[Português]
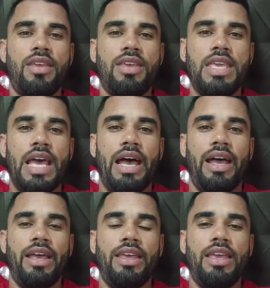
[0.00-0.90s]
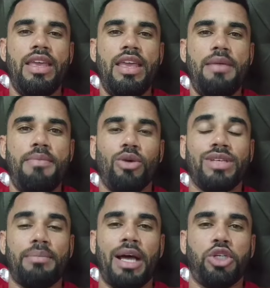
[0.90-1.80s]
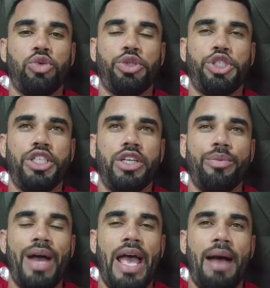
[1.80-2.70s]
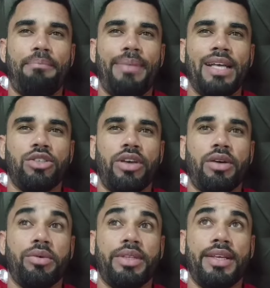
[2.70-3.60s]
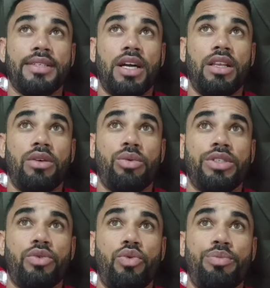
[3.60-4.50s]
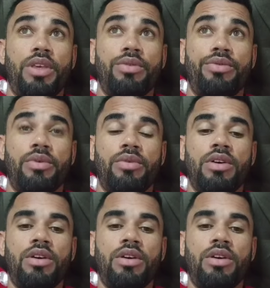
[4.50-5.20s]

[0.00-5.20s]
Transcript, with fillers: E aí, meus abaixuchinhos? Mas rapaz, olha, acontece cada coisa comigo, viu?